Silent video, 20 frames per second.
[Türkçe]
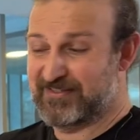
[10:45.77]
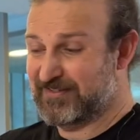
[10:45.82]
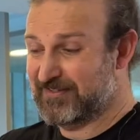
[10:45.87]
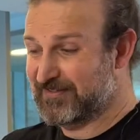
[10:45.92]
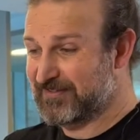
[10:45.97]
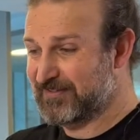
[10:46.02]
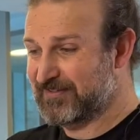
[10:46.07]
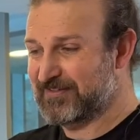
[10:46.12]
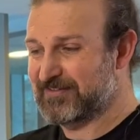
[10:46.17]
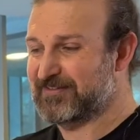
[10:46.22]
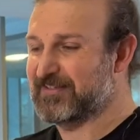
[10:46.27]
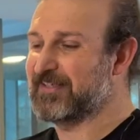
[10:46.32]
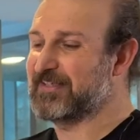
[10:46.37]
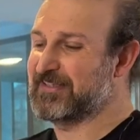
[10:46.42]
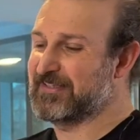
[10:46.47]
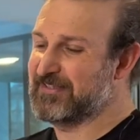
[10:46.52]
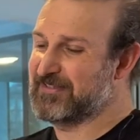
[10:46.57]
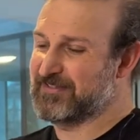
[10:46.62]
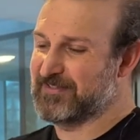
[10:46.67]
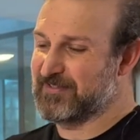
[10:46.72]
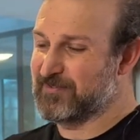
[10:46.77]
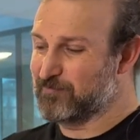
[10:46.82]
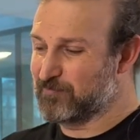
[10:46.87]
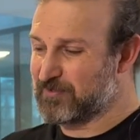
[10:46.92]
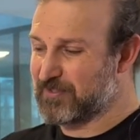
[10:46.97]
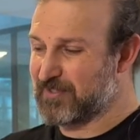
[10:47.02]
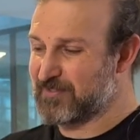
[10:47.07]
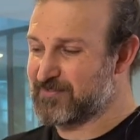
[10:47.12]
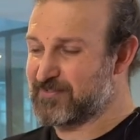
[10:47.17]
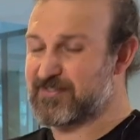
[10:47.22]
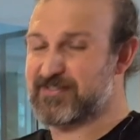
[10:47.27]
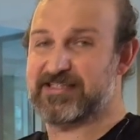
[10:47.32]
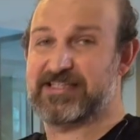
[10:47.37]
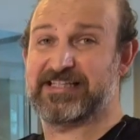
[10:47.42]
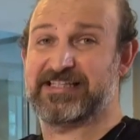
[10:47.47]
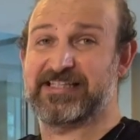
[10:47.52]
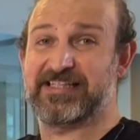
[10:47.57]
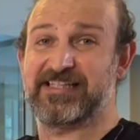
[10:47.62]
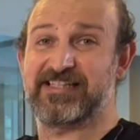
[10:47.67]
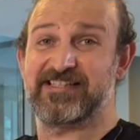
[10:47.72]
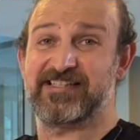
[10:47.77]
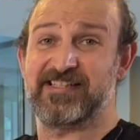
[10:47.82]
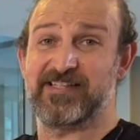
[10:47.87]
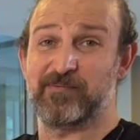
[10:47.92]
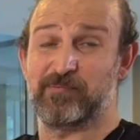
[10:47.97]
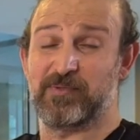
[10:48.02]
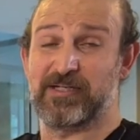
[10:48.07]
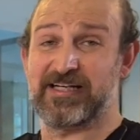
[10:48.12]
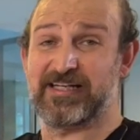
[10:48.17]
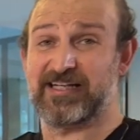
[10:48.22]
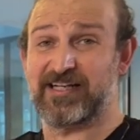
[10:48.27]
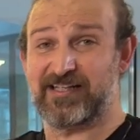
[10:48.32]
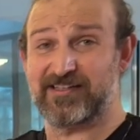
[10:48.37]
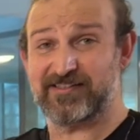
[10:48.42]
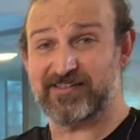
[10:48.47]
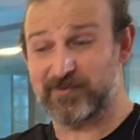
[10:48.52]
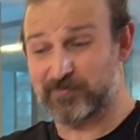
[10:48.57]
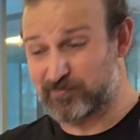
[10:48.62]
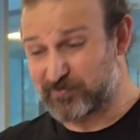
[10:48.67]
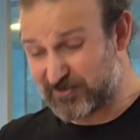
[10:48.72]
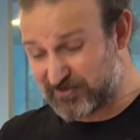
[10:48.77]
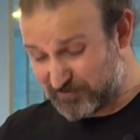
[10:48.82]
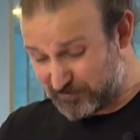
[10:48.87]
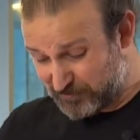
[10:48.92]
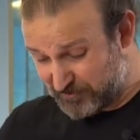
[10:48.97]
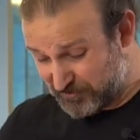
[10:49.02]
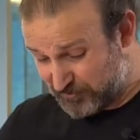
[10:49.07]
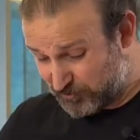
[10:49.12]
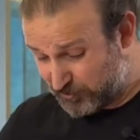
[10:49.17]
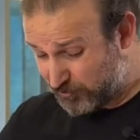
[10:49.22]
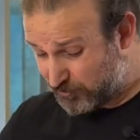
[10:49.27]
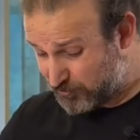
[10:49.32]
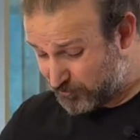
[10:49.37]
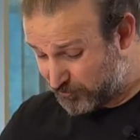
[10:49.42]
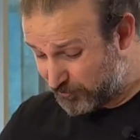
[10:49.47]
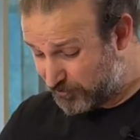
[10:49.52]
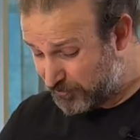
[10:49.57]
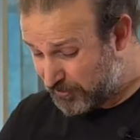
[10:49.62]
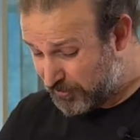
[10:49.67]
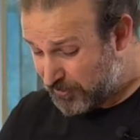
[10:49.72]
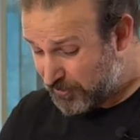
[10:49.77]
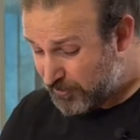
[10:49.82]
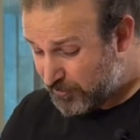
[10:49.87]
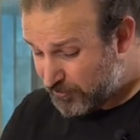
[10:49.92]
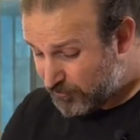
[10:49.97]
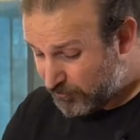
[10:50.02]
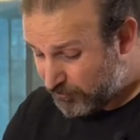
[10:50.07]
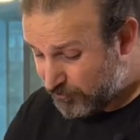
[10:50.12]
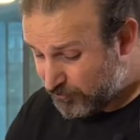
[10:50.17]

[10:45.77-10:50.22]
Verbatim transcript: e, tek kişi imkansız iki kişinin bile kaldırıp taşıması çok zor. O